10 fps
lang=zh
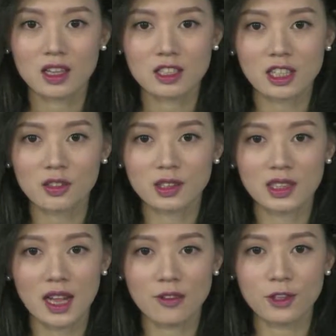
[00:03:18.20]
山东济
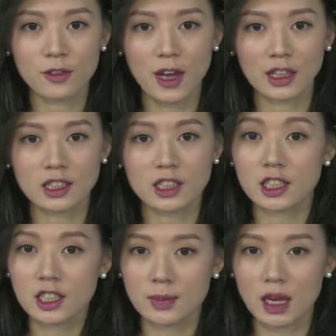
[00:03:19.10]
南非法经
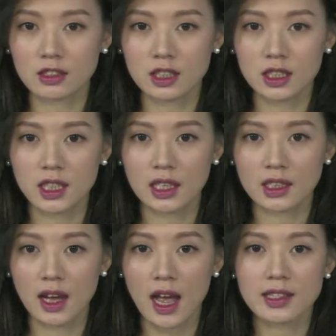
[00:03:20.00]
营疫苗系列
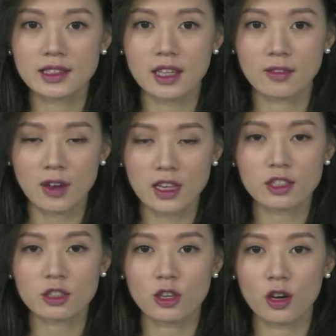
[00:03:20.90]
的案件发
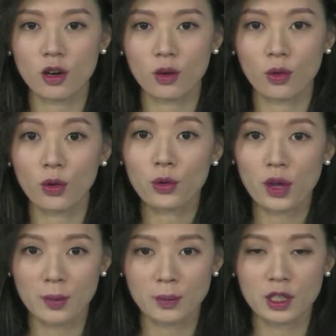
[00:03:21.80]
生之后，国务
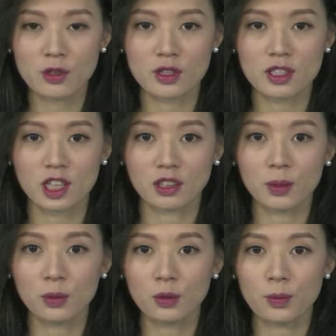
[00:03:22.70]
院批准成
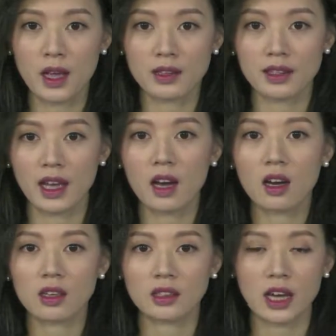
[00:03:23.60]
立部门联
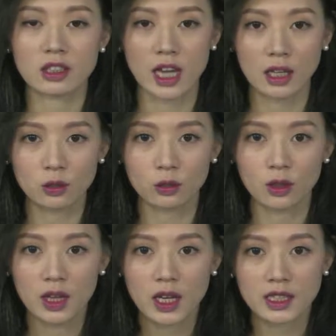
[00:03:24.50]
合调查组，
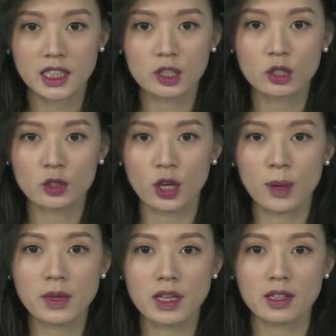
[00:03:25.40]
即日
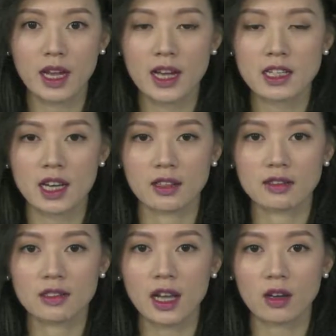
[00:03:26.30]
全面开展
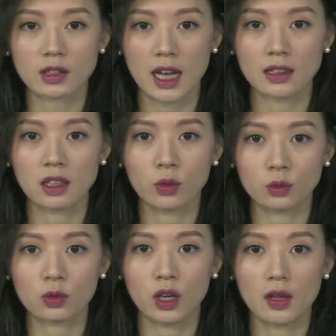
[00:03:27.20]
调查的
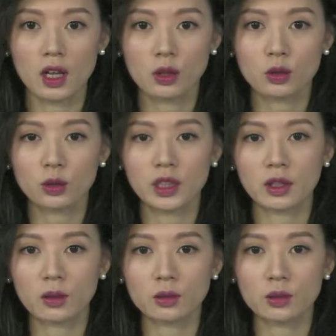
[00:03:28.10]
工作、处理
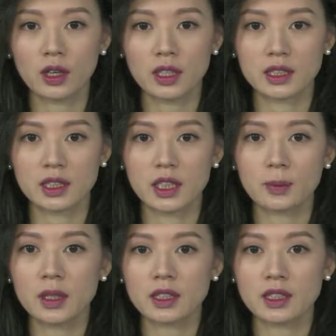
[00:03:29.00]
工作以
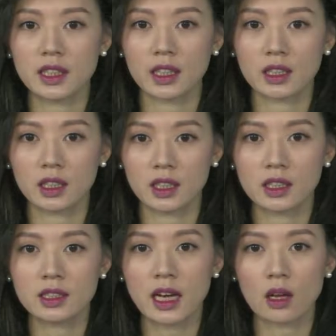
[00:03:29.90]
及并且
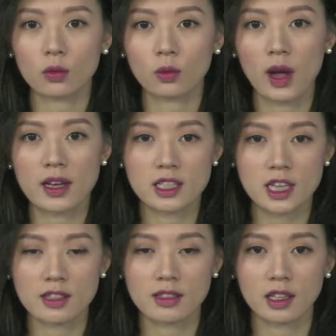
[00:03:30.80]
提交完
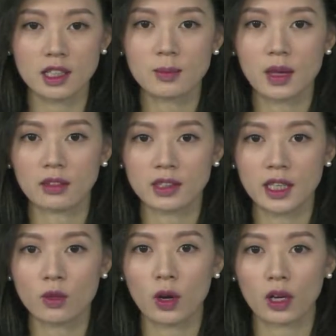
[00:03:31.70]
善的疫苗
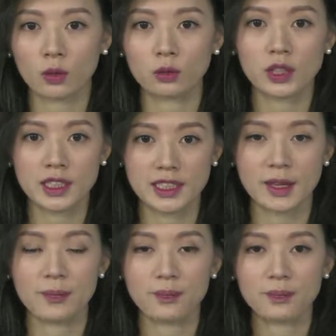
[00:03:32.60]
监管工作意见。